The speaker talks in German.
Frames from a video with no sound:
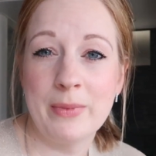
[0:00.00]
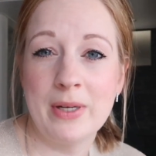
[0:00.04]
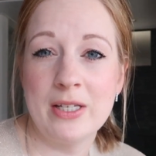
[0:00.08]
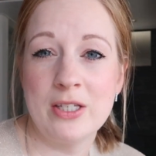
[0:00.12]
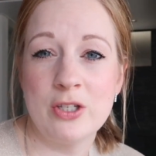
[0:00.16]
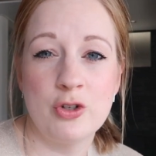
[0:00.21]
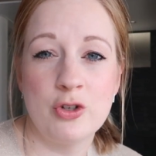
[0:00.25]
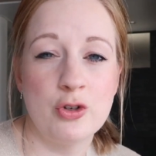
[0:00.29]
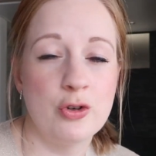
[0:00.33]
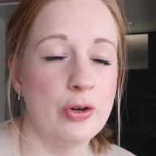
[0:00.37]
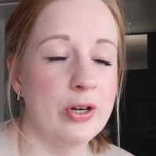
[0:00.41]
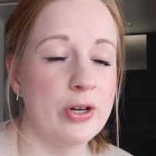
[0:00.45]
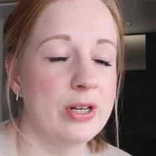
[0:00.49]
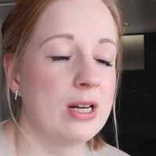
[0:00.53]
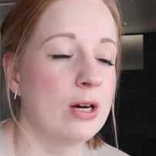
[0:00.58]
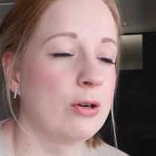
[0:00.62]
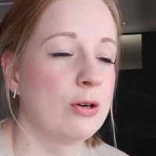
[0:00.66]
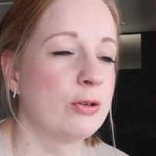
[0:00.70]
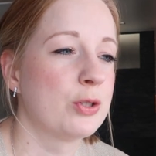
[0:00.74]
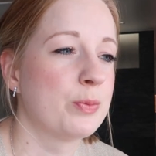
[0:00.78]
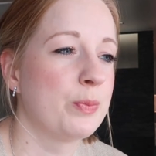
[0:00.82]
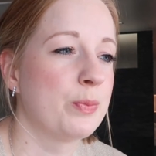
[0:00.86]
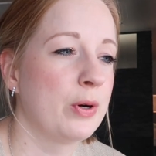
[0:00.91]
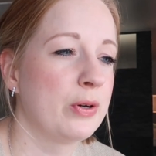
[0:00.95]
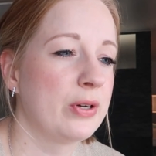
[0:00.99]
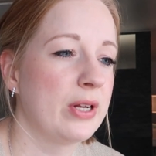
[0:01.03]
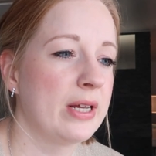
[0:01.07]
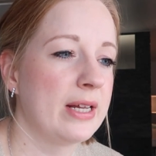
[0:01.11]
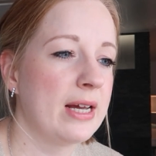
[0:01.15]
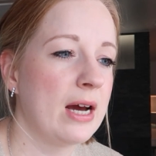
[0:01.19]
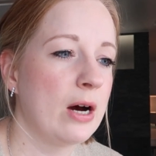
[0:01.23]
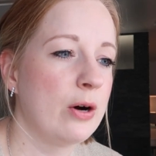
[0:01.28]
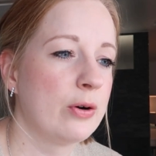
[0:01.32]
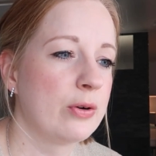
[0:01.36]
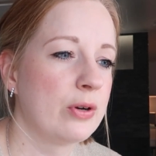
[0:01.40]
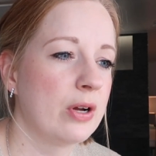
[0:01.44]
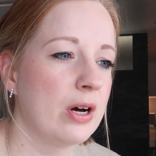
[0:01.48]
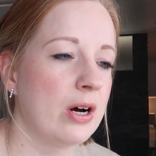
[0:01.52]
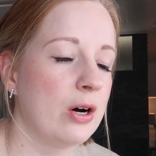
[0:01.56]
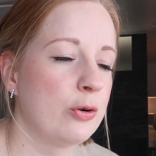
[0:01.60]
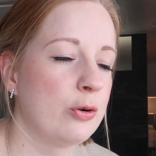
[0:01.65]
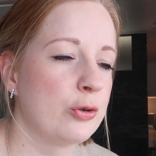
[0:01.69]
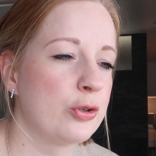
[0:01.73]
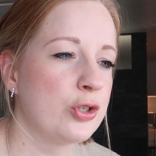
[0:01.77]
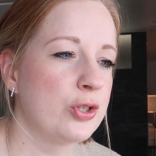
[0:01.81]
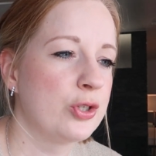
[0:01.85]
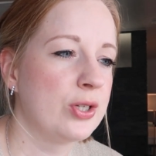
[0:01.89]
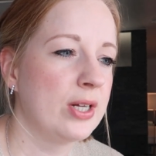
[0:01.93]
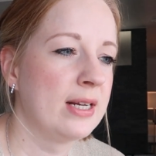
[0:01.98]
ganzen Scheunenausbau, der ja auch noch
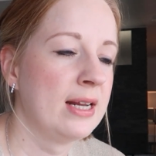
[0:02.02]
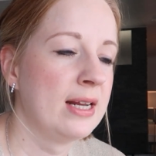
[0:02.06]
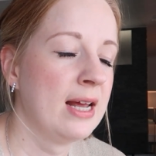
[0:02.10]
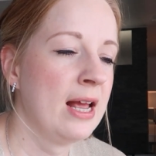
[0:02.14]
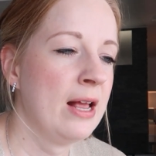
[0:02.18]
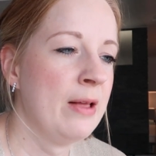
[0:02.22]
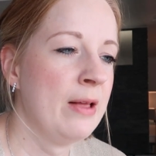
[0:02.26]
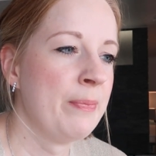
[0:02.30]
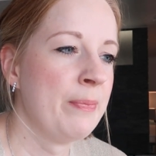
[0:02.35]
aussteht.